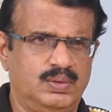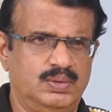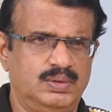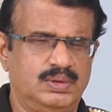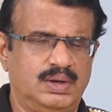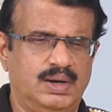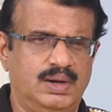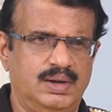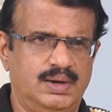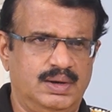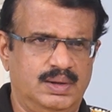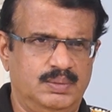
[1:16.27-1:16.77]

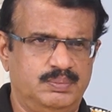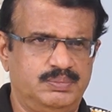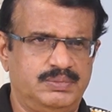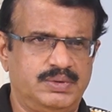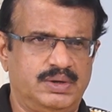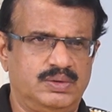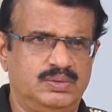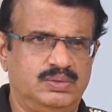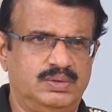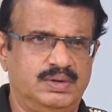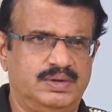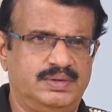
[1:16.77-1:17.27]
రోజులు ఆయన
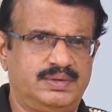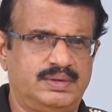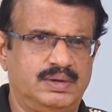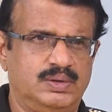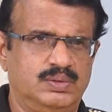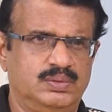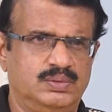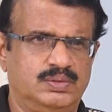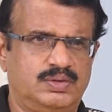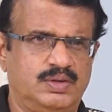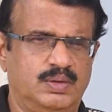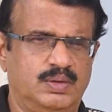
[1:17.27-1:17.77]
అబ్జర్వ్
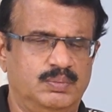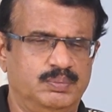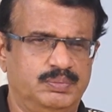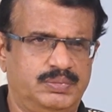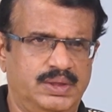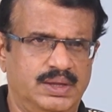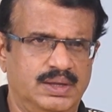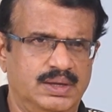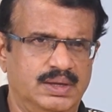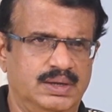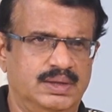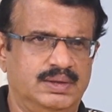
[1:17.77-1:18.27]
చేశాడు
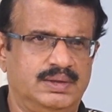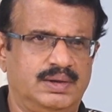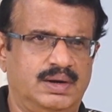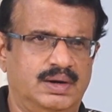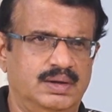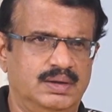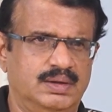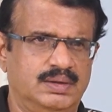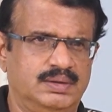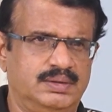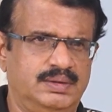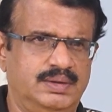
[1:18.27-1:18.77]
సంథింగ్ ఈజ్
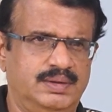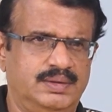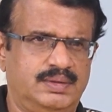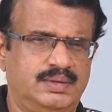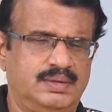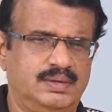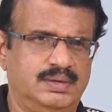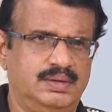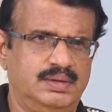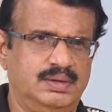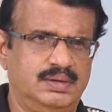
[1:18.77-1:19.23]
రాంగ్ దిస్